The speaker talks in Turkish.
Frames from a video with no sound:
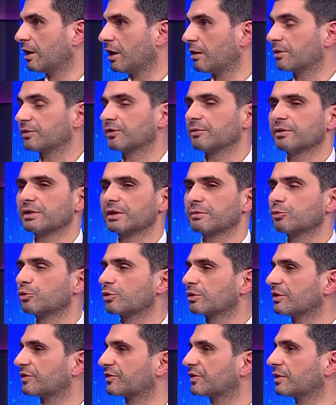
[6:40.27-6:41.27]
Ama tabii ki
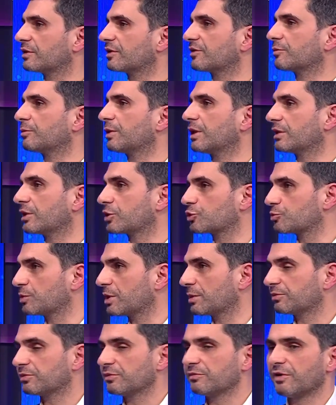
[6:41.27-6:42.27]
bu Galatasaray'ın nasıl bir anlaşma
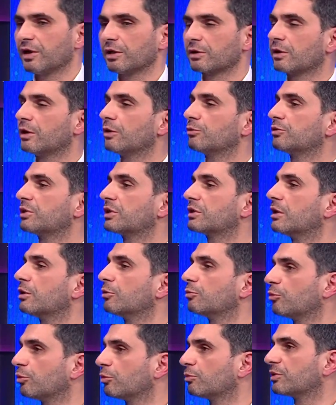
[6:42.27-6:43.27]
yaptığı, Falcao'nun ikna
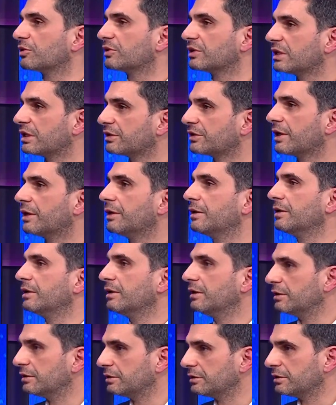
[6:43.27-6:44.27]
olup olmadığıyla da
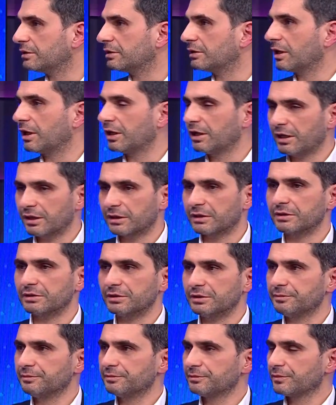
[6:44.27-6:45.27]
e,
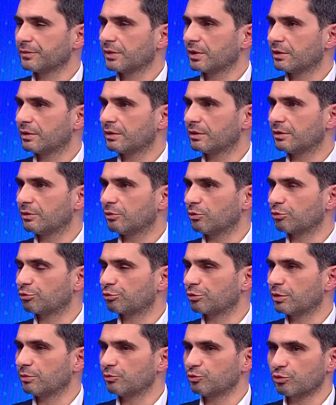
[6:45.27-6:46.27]
alakalı. E, onu
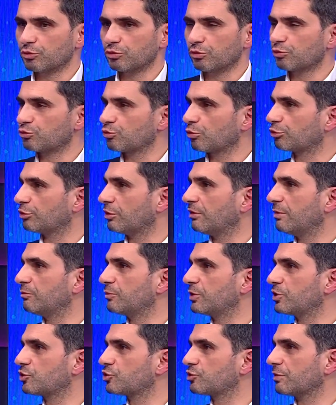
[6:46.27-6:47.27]
söyleyeyim çünkü onu çok
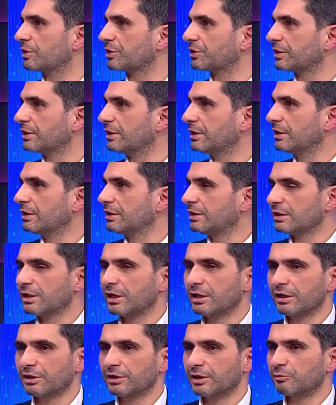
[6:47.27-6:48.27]
seven bir eşi var.
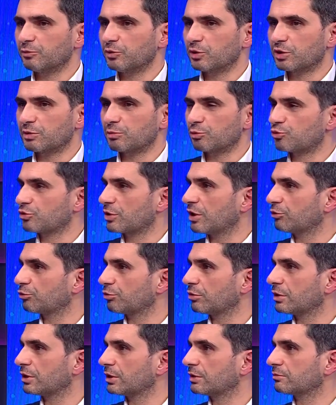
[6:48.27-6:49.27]
Yani adam iki buçuk ay
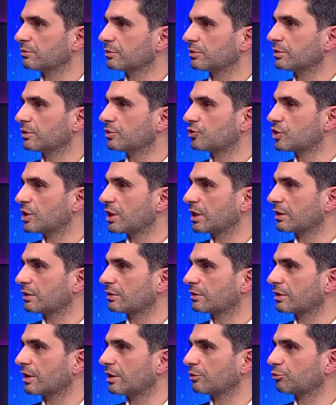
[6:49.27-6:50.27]
sonra e, şeye
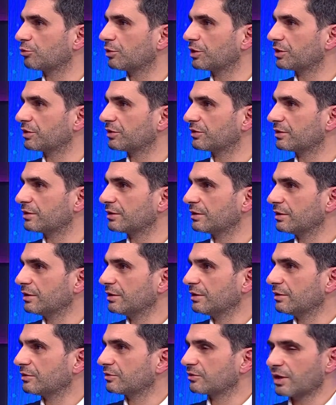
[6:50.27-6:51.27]
girdi, kadroya girdi.
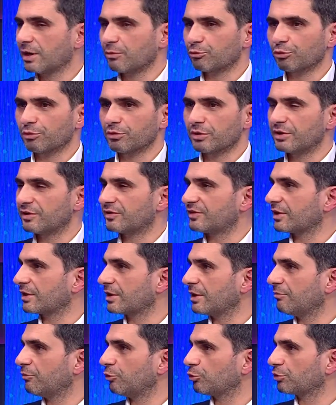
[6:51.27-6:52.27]
Trabzon'dan
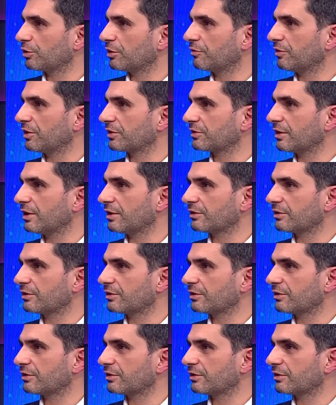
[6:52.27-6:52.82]
Instagram fotoğrafı attı.